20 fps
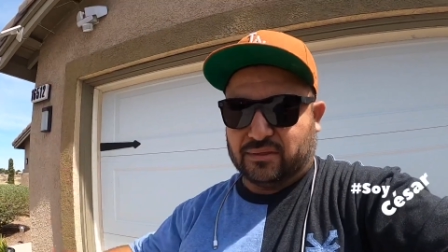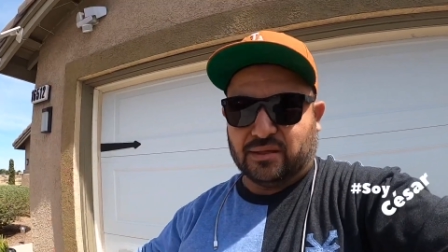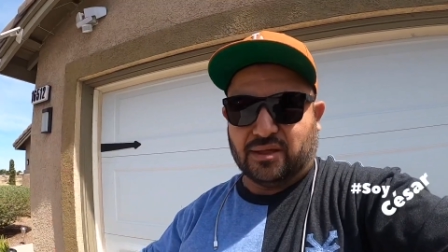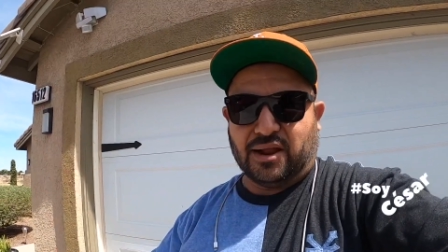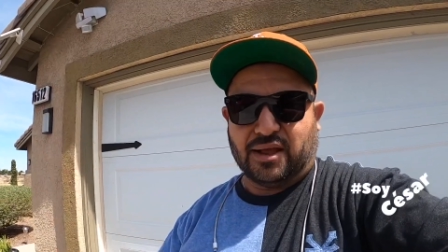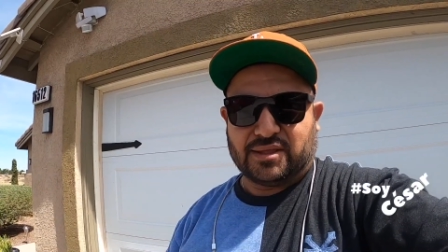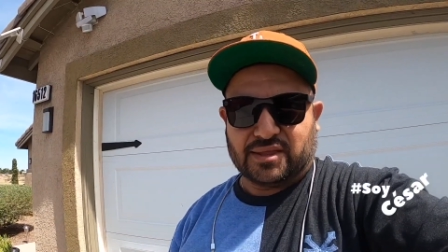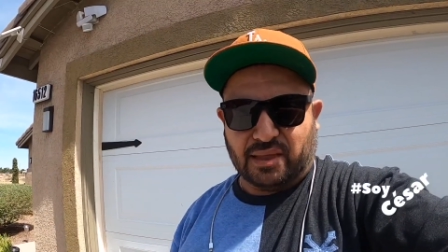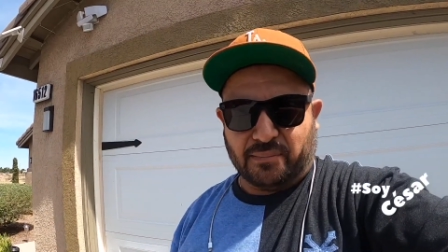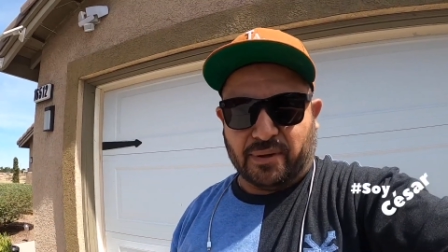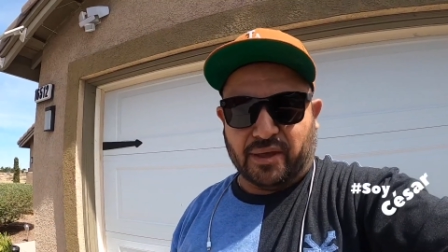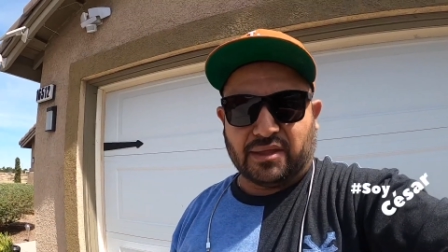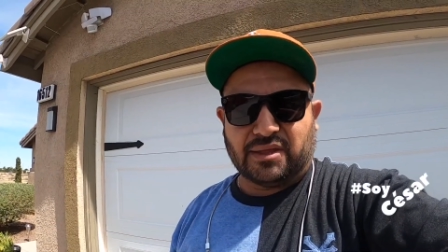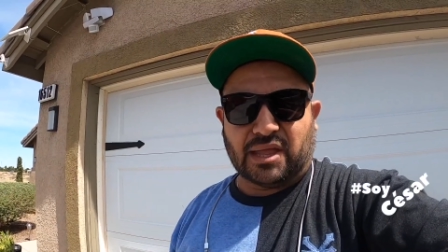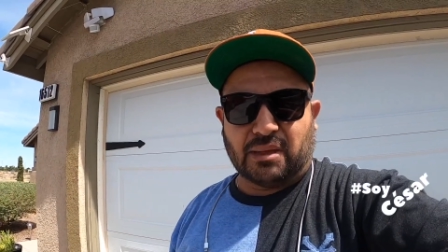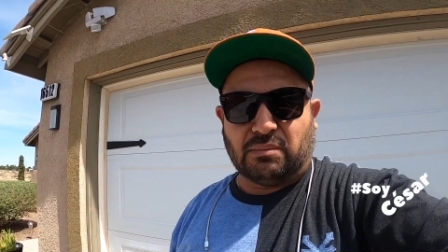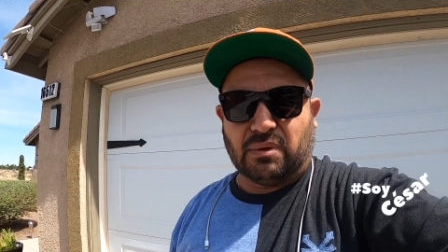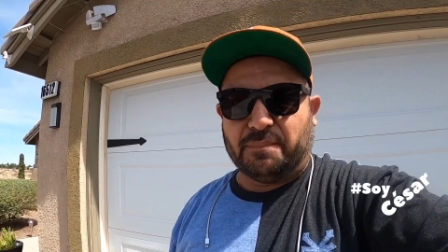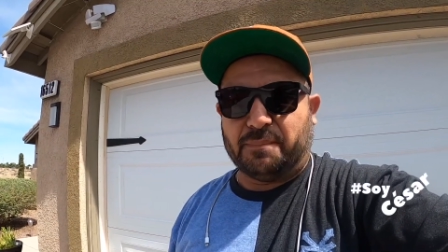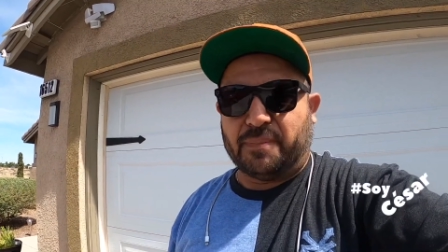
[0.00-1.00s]

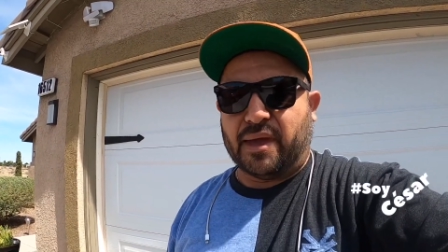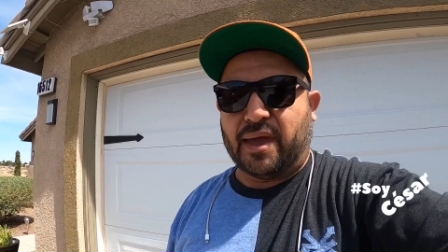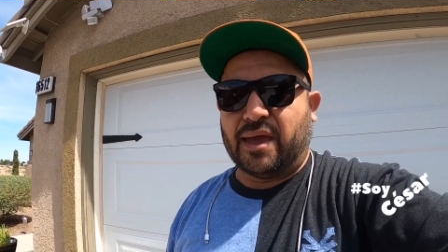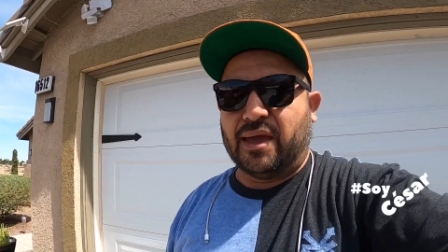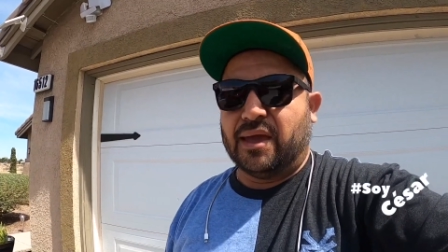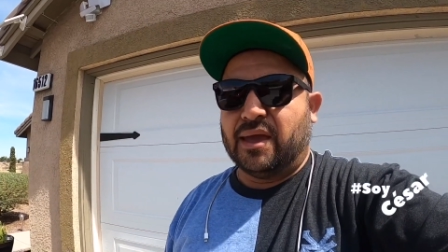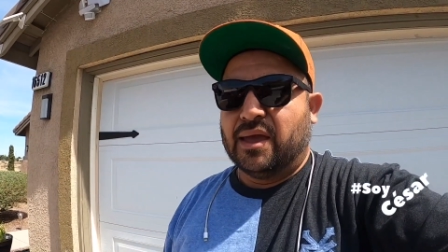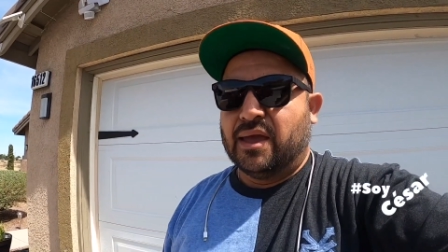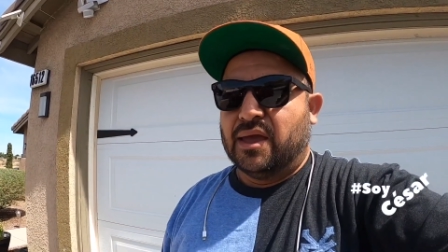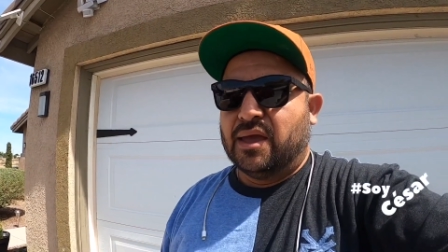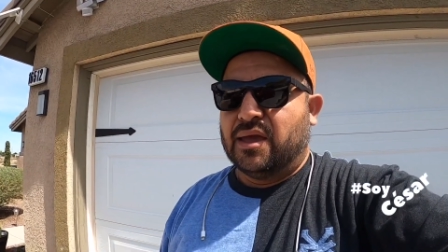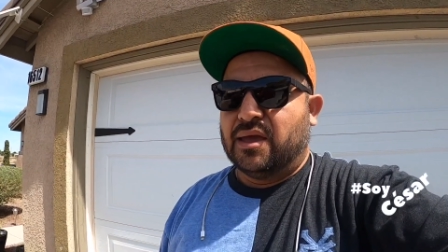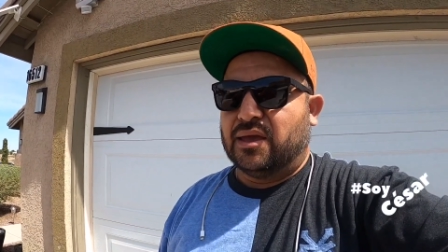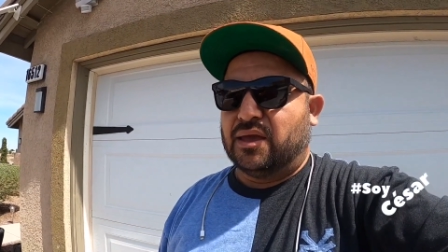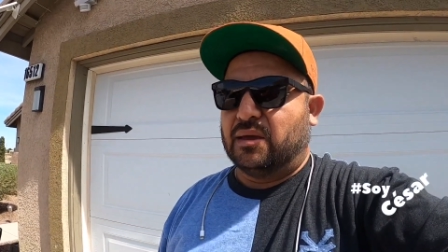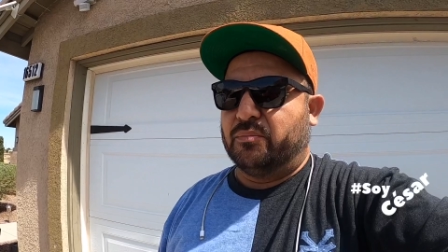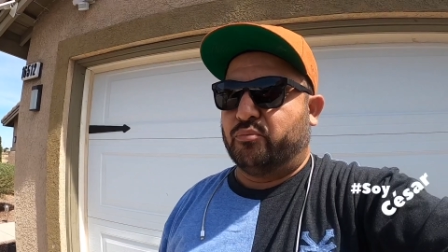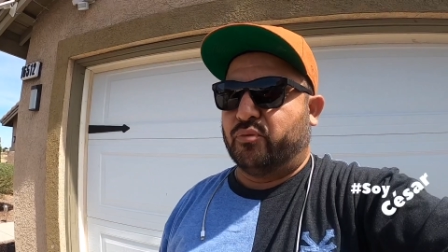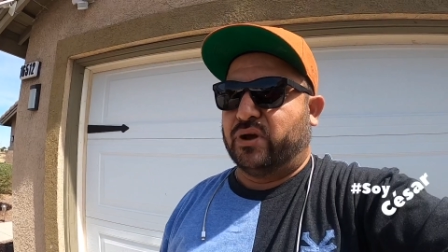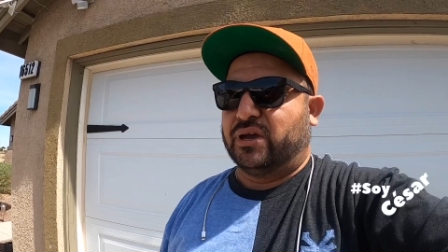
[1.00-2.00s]
directamente en mi pie
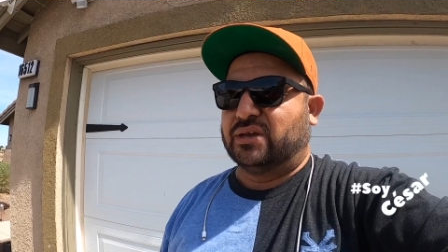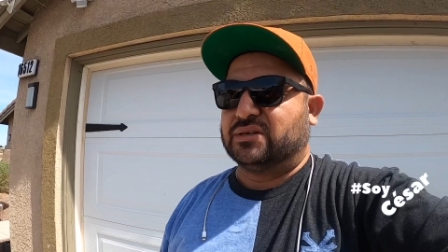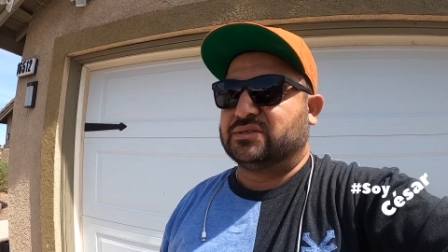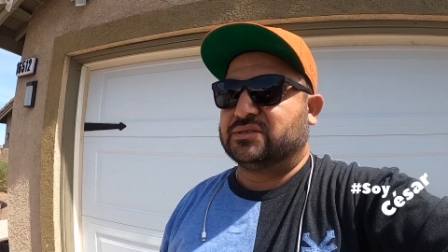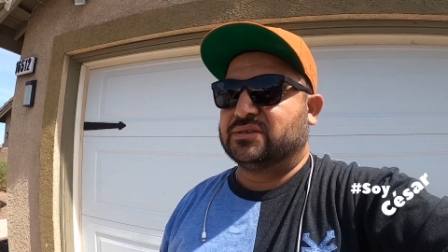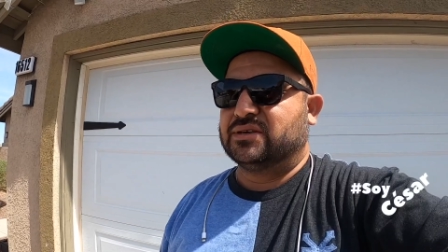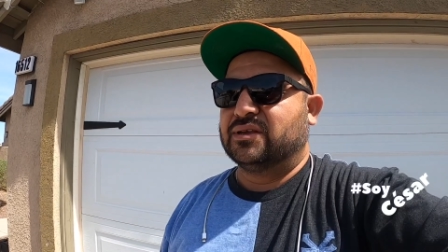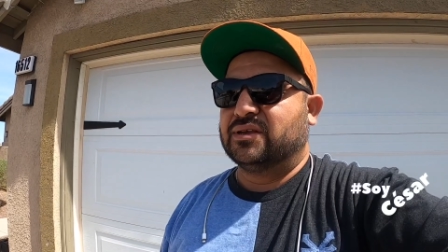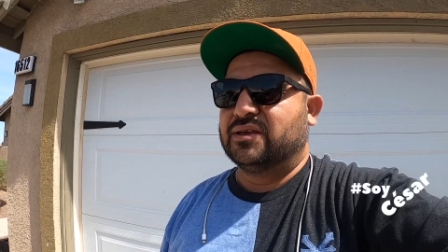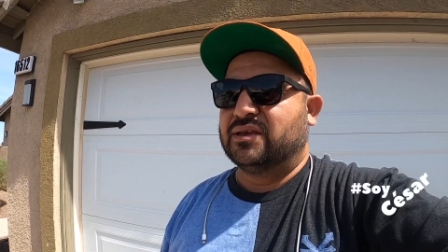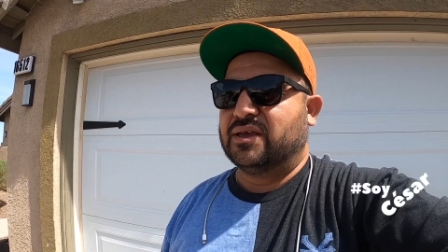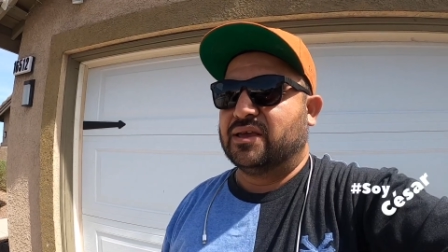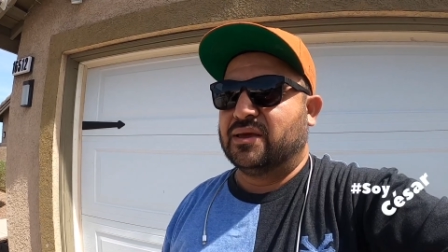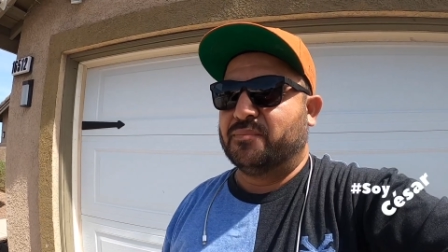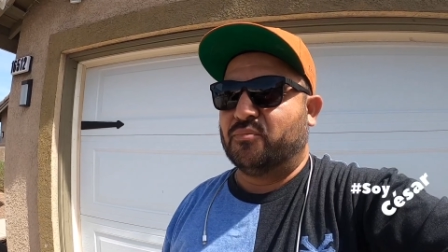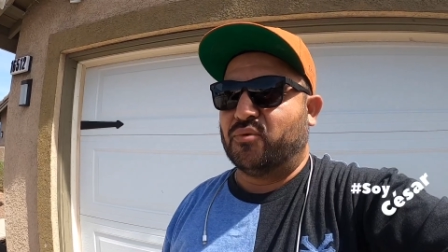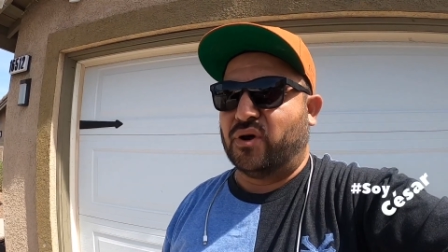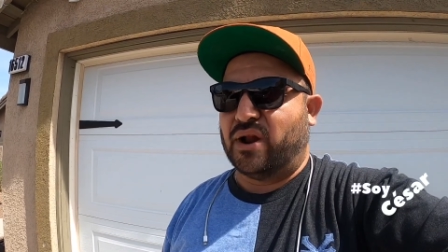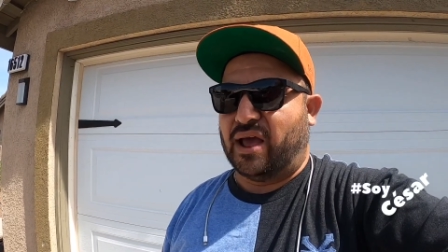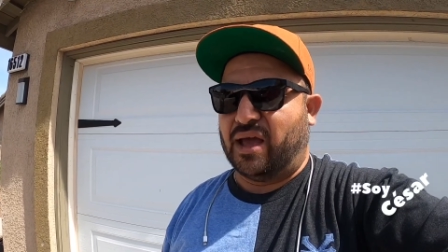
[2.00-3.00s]
y pues
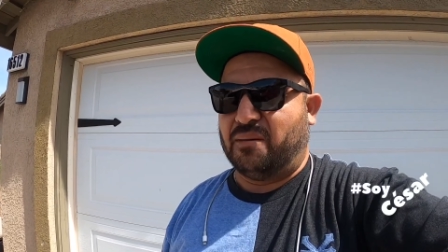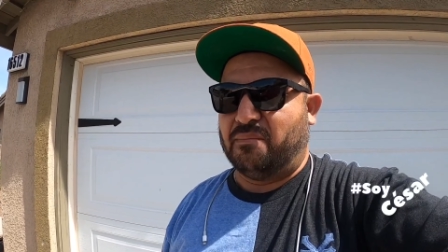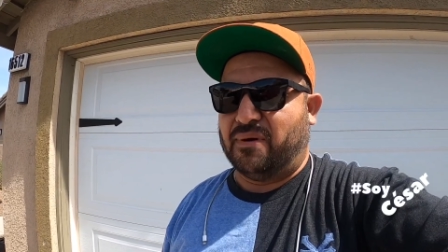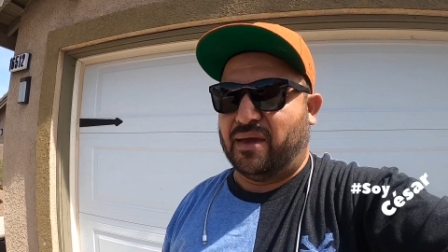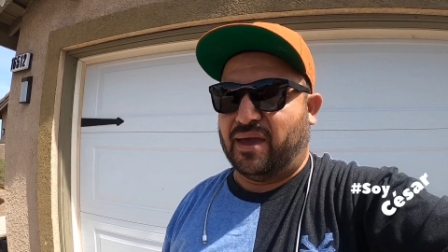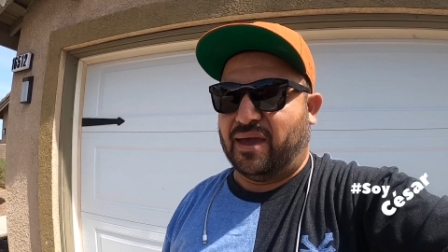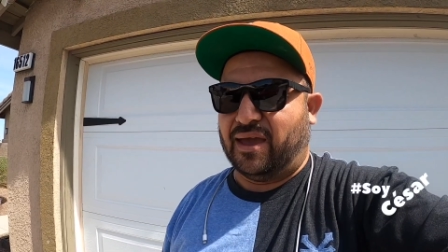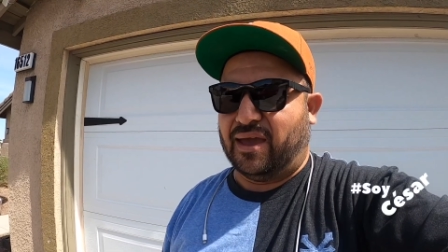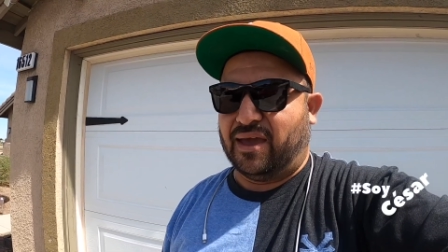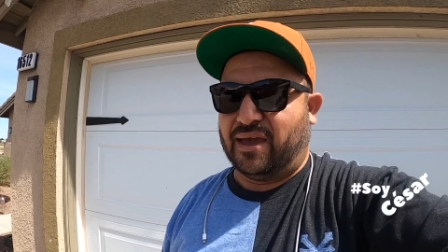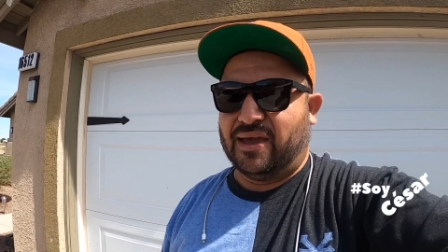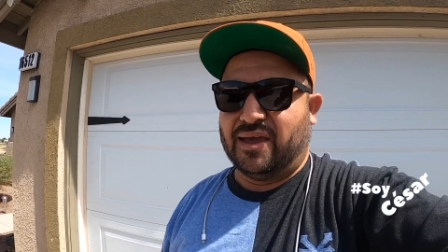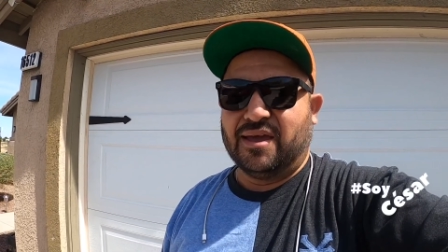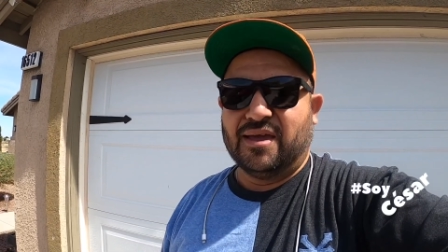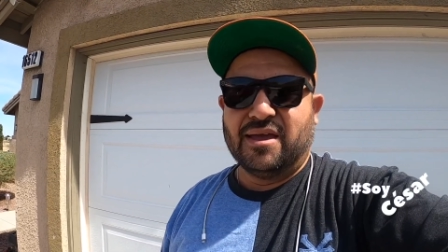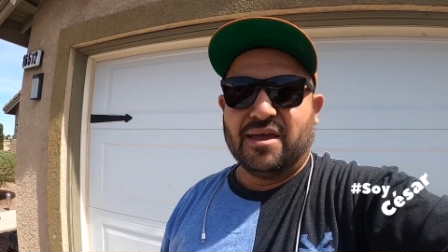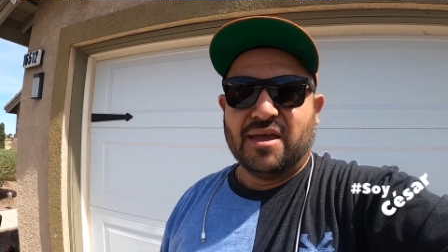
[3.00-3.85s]
por ahí me,